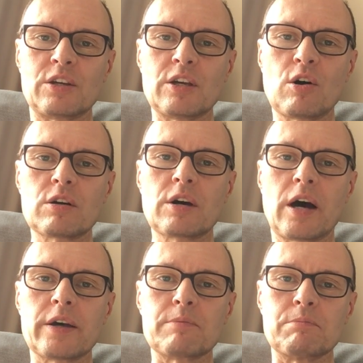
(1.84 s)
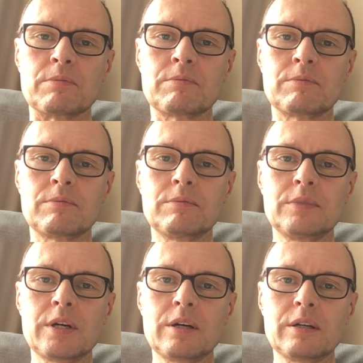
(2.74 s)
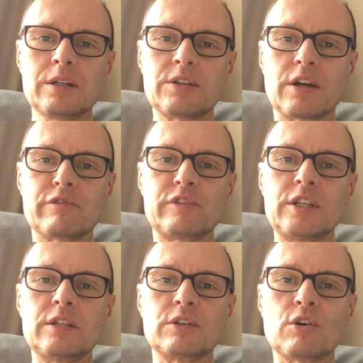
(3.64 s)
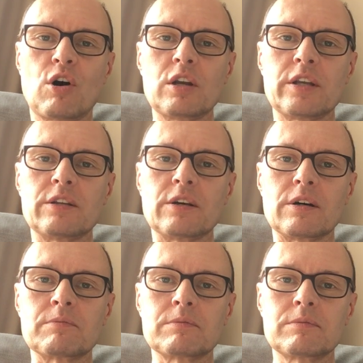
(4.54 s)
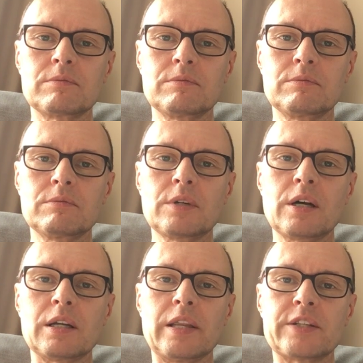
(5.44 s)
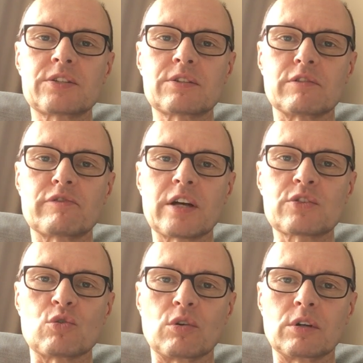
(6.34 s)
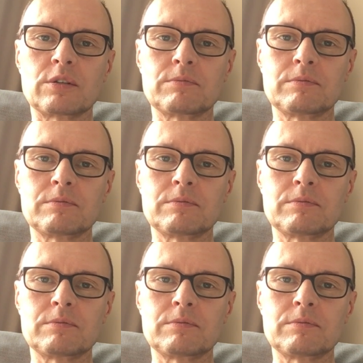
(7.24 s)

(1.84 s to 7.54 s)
Georg Heim Der fliegende Holländer Letzte Fassung